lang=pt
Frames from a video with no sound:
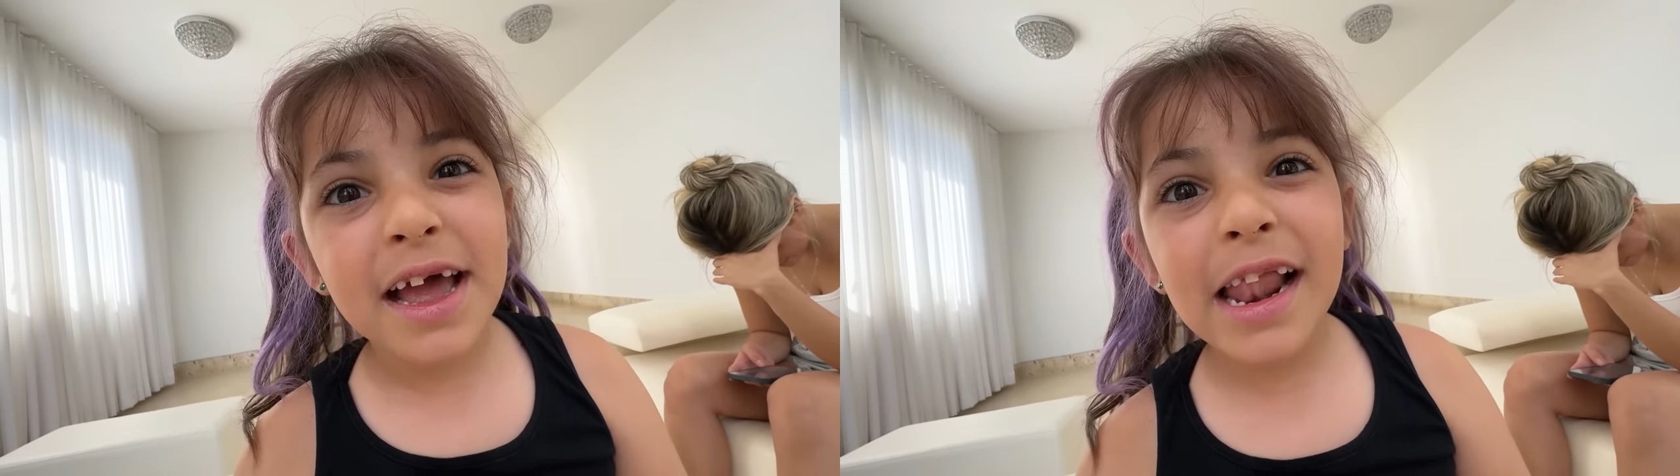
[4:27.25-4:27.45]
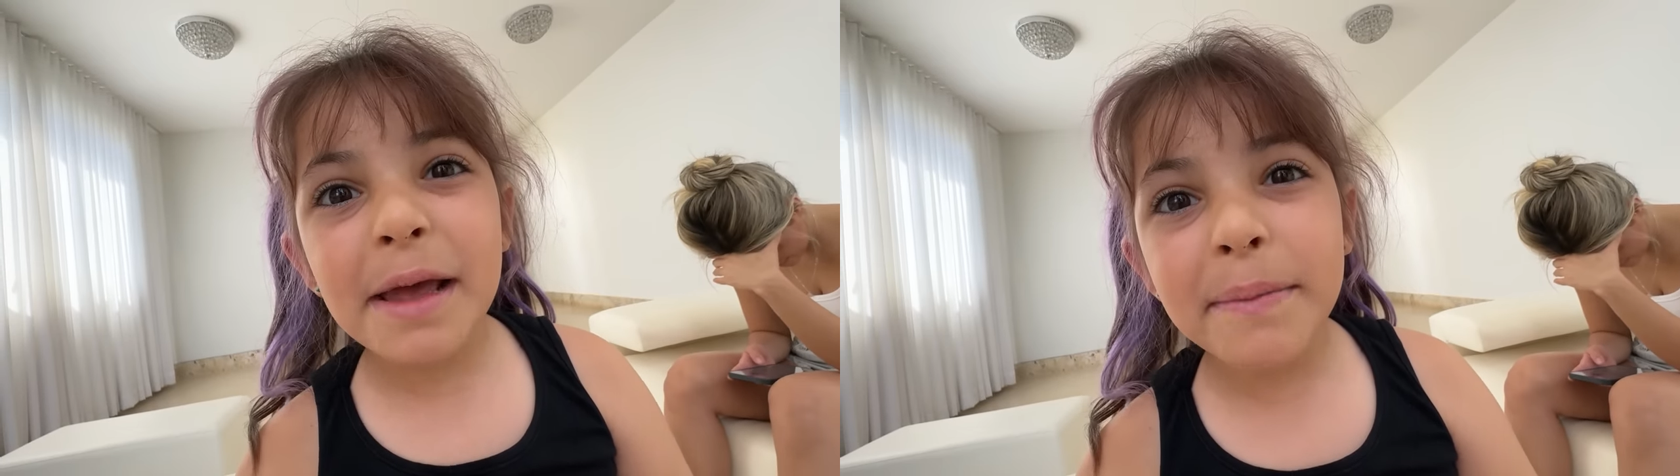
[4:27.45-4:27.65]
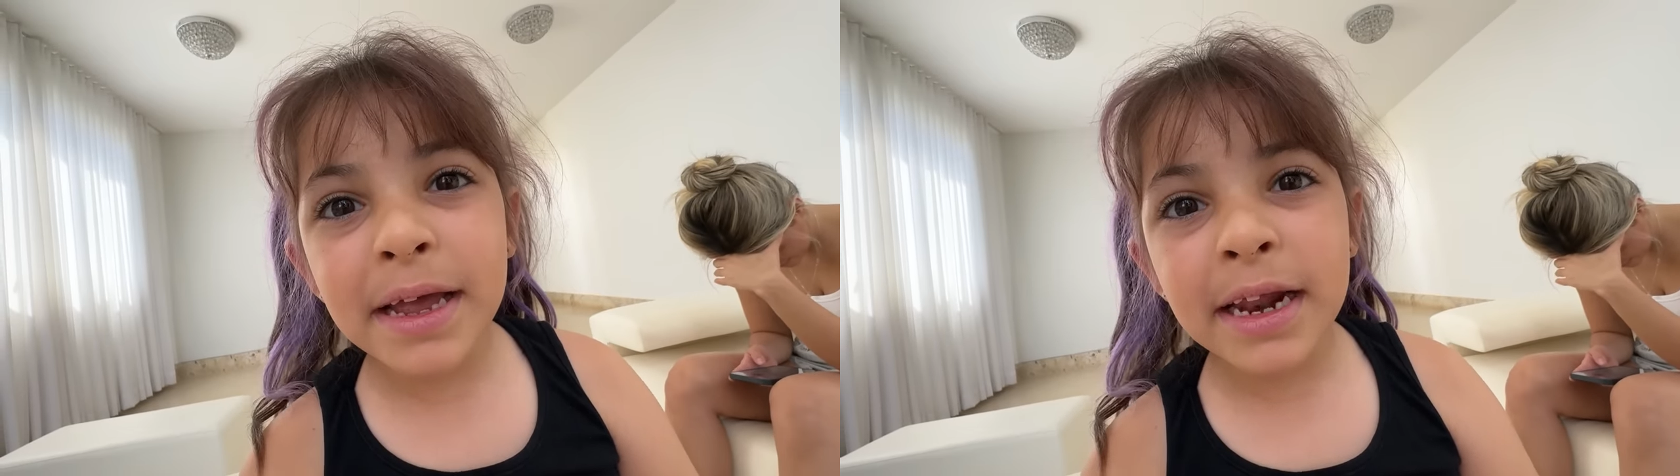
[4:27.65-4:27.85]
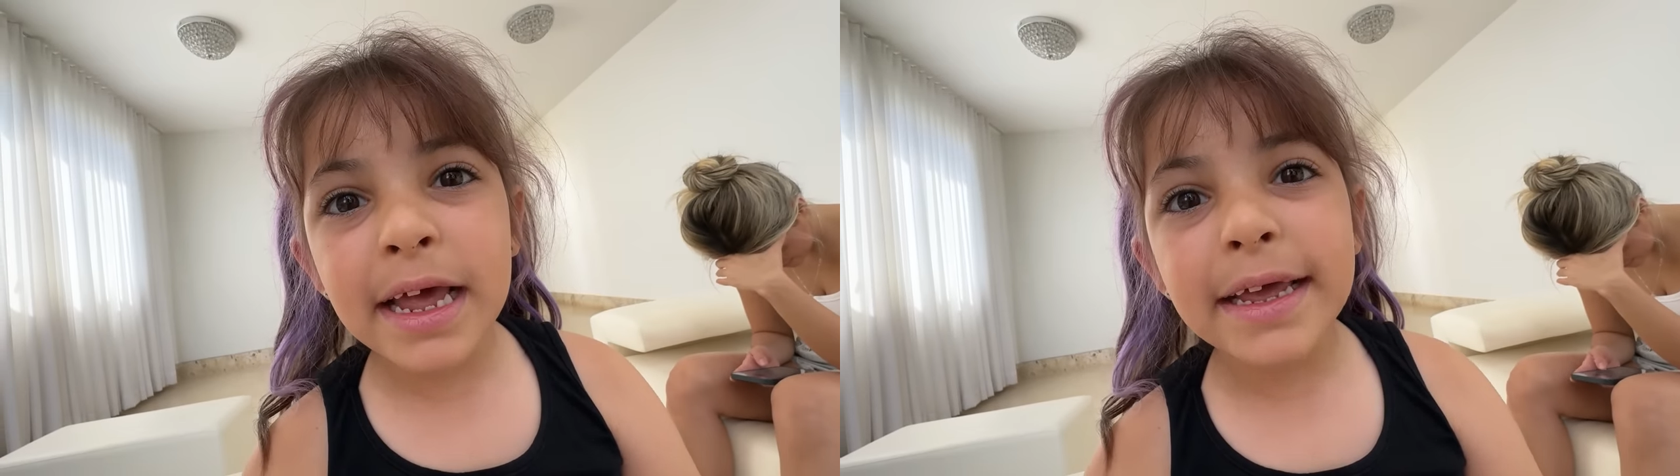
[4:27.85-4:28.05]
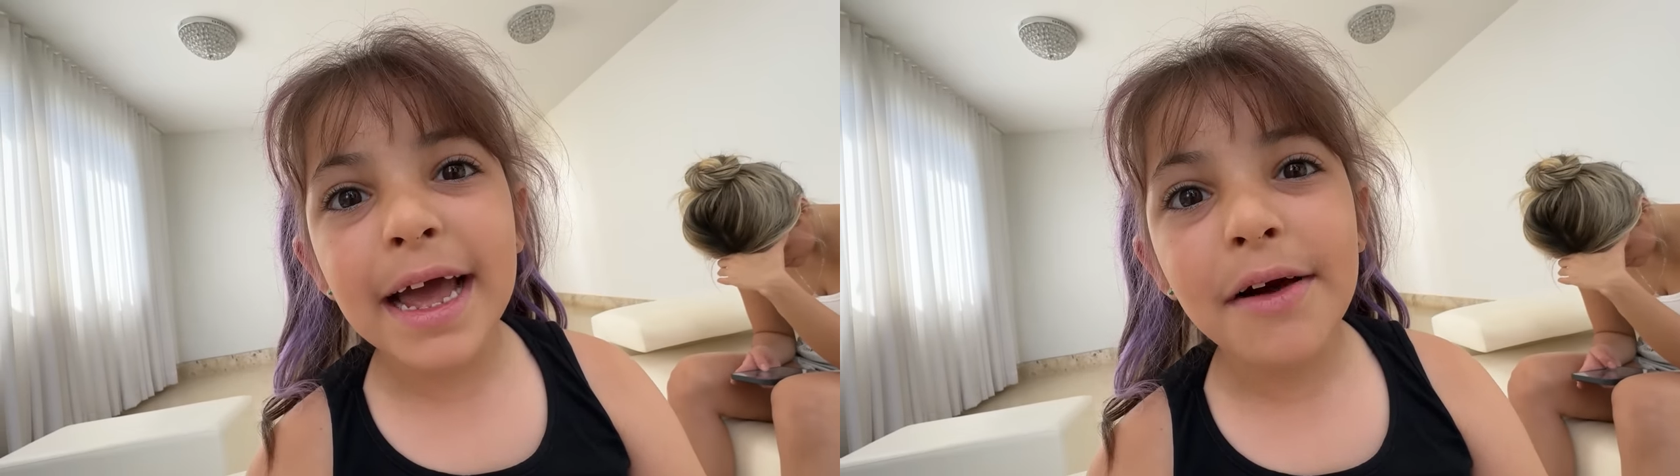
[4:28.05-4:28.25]
ela é bem
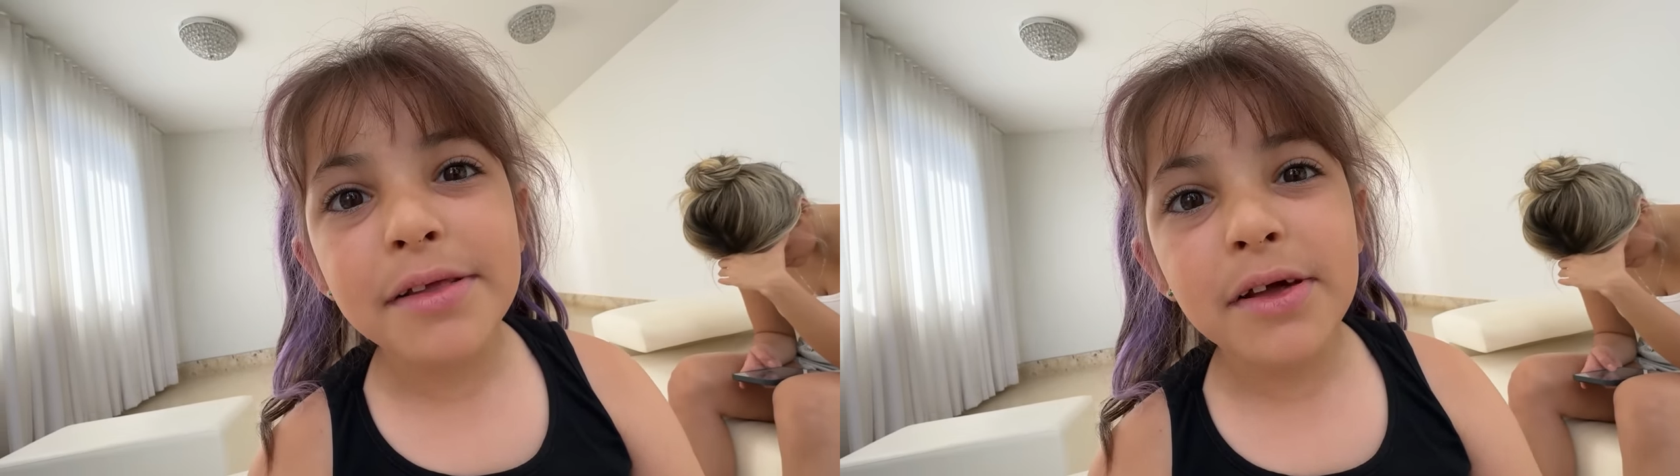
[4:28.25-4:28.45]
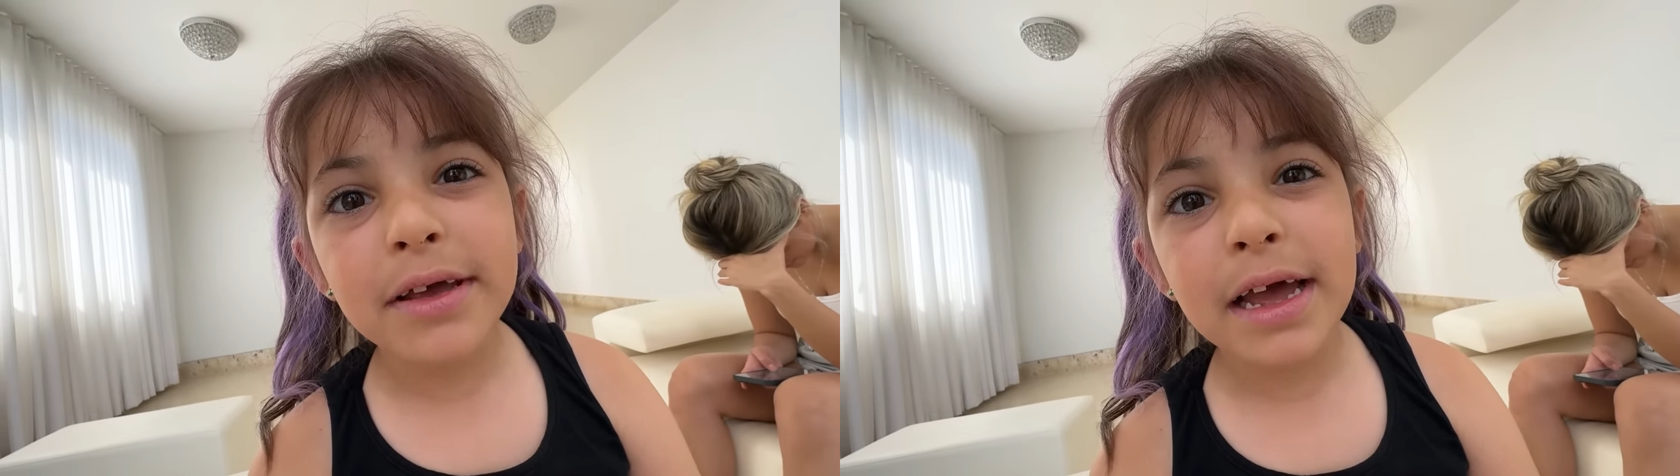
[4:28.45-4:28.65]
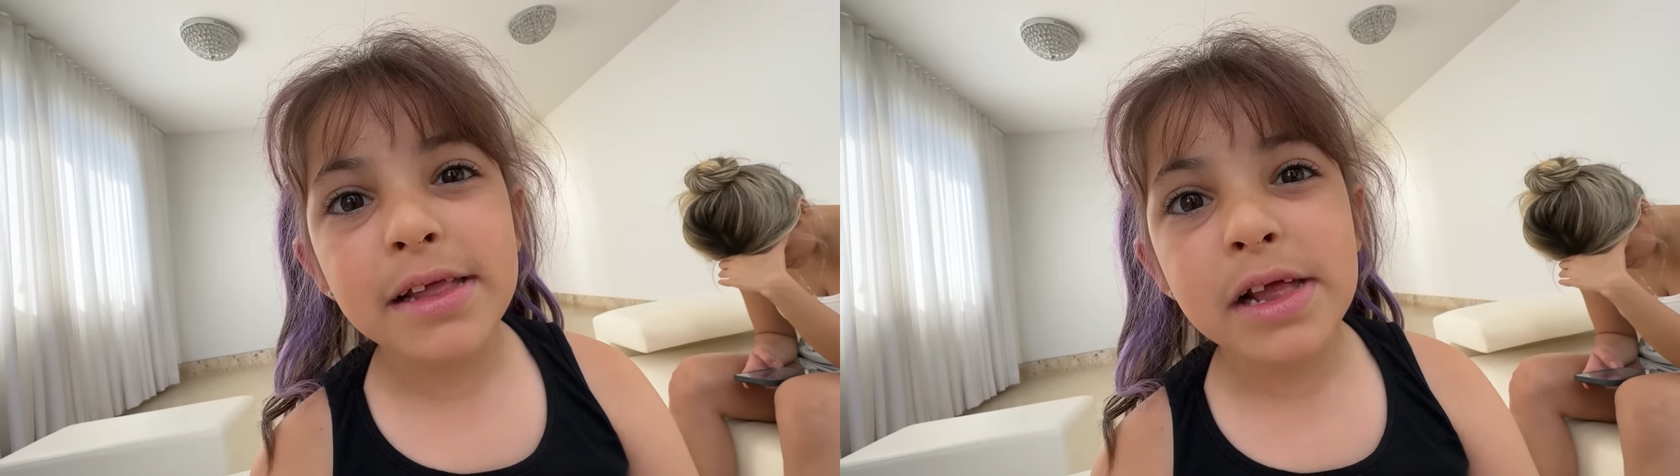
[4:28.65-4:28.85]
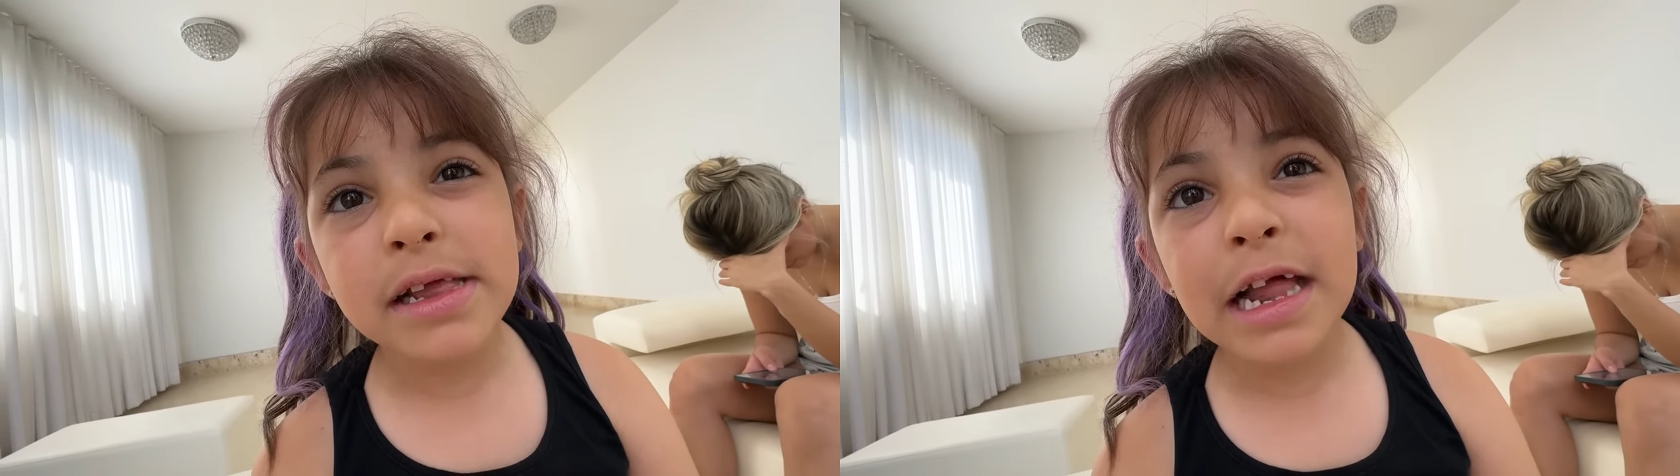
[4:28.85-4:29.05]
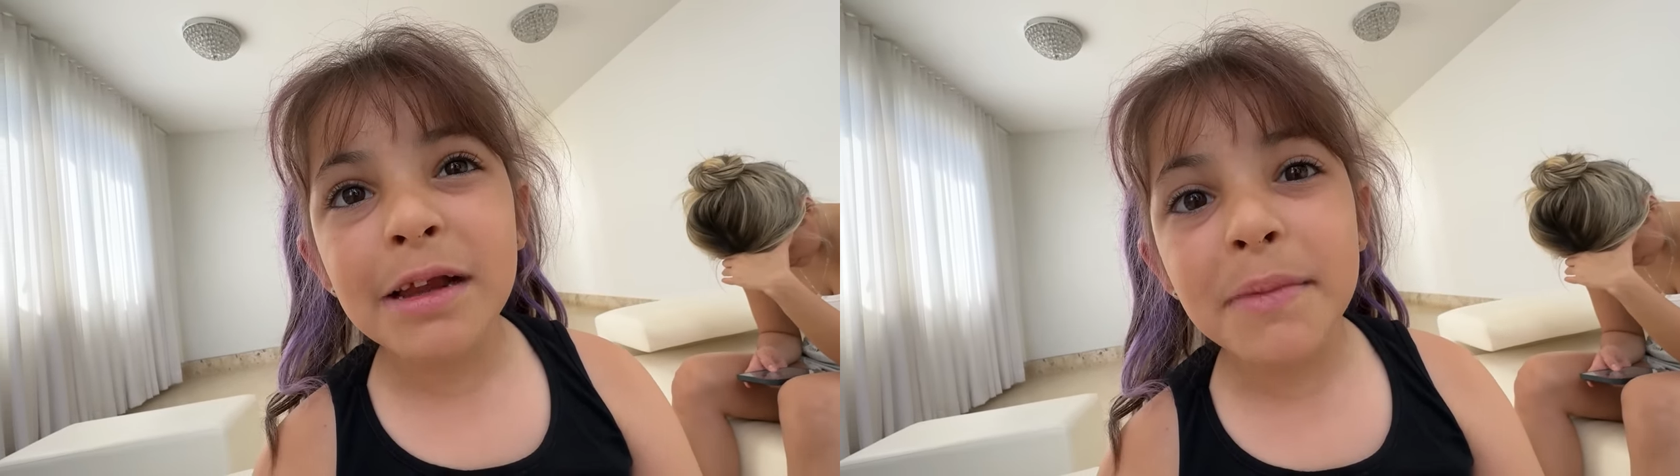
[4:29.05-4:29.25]
legal, só que às
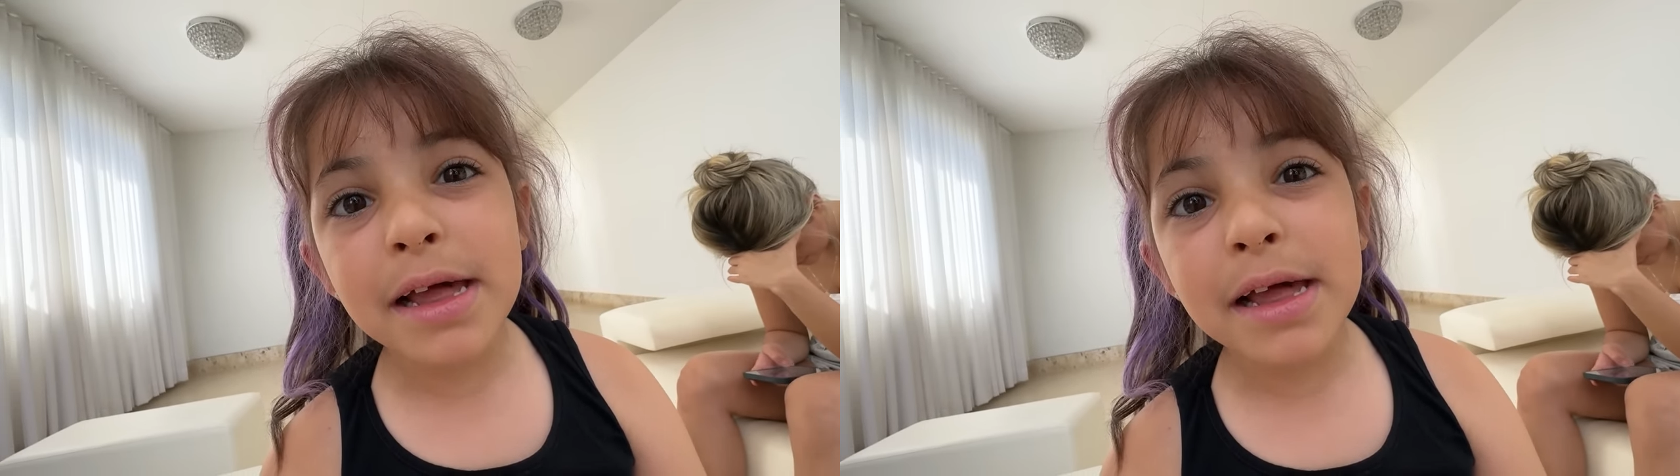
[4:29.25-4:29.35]
vezes ela me